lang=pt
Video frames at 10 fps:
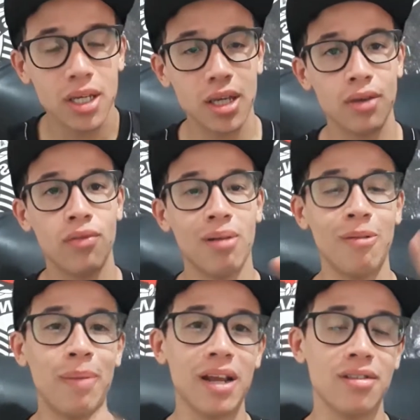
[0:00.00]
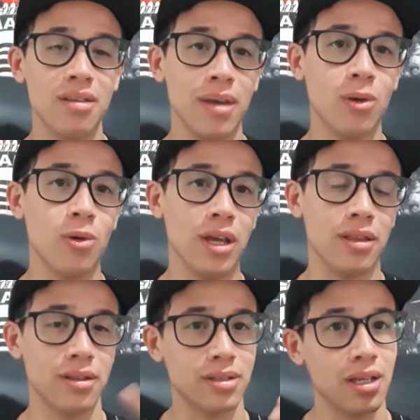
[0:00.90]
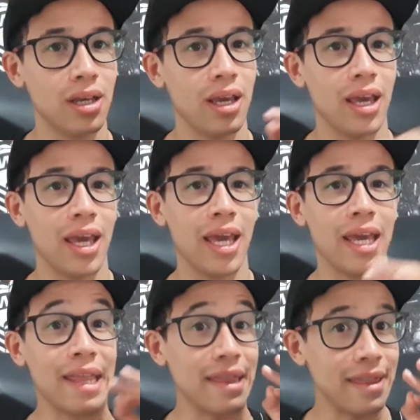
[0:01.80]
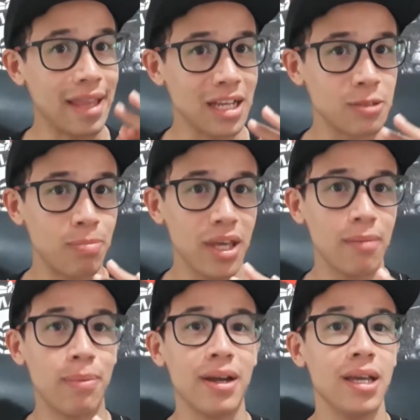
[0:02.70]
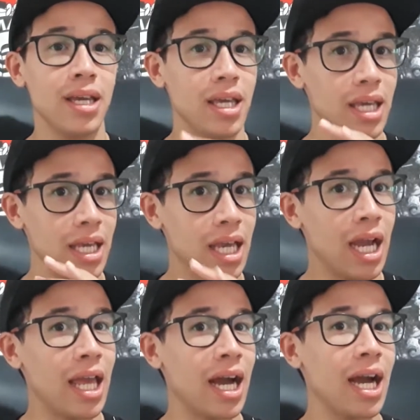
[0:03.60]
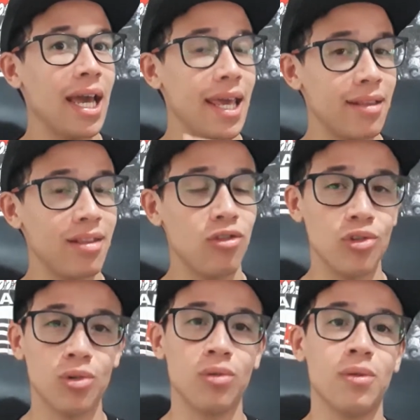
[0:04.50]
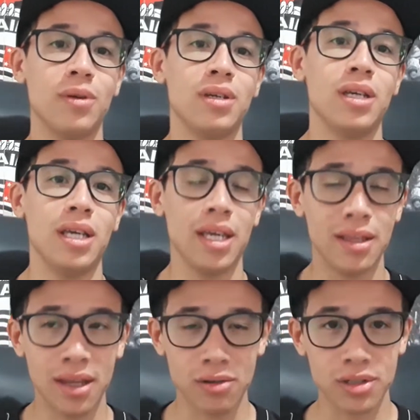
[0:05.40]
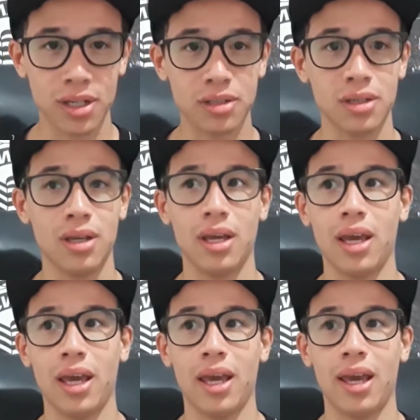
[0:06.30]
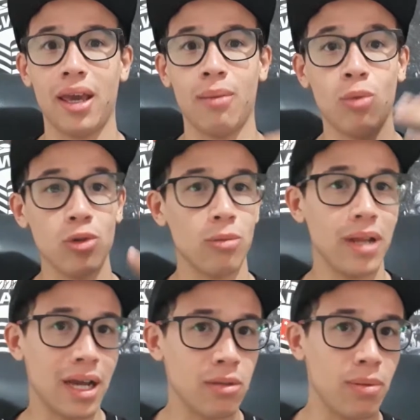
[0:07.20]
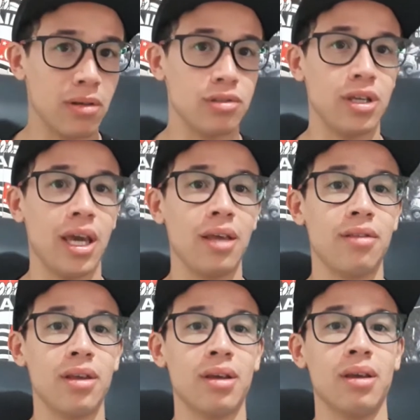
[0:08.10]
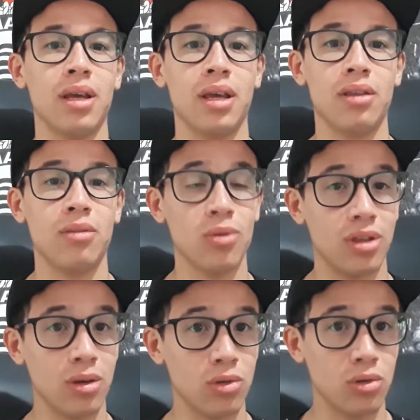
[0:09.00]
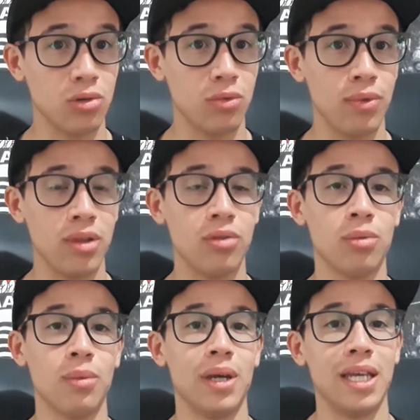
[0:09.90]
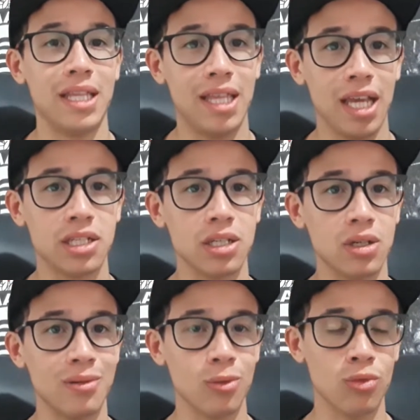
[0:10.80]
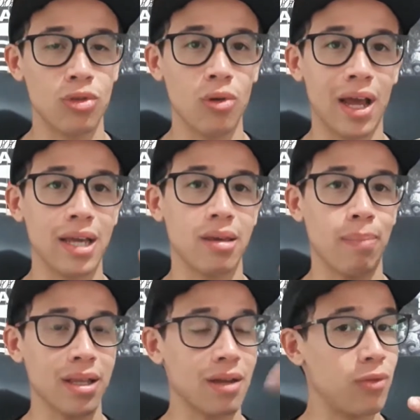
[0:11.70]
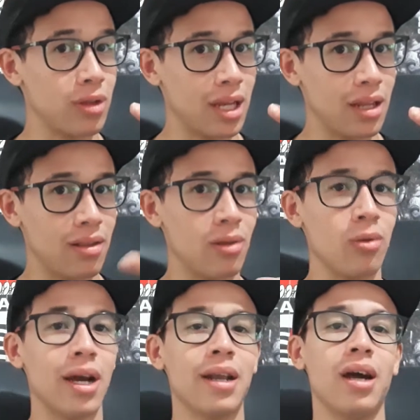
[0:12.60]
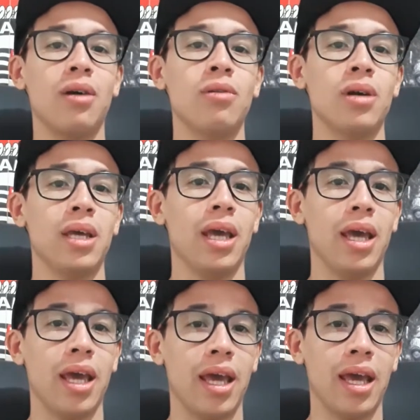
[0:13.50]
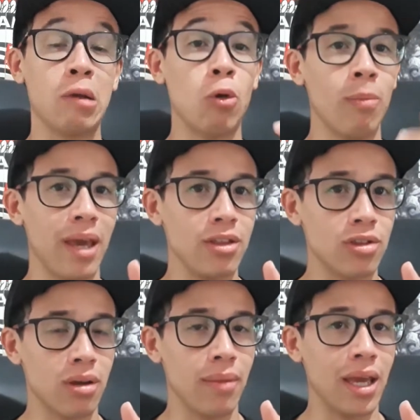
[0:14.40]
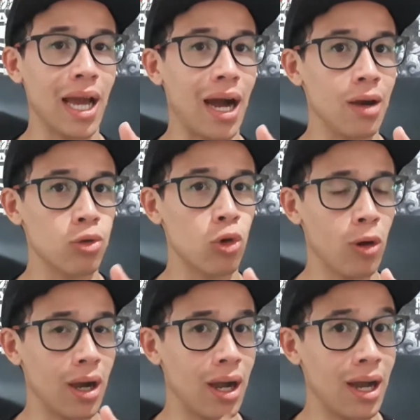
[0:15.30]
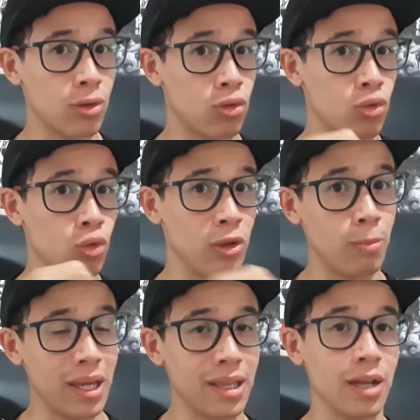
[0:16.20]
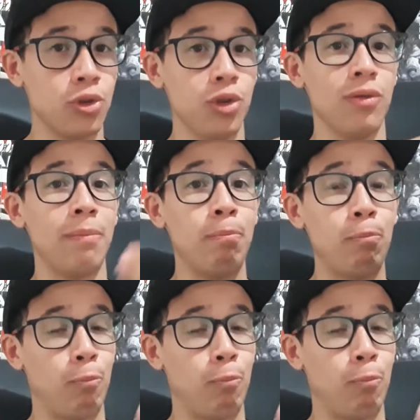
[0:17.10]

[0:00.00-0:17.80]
e vamos pra cima, hein, Corinthians? É, das pepas e ganhar esse jogo. Então, gente, é, muito obrigado pela audiência. Se você gostou do vídeo, deixa o seu like para estar tá fortalecendo o canal. É, comente também a, so, a sua expectativa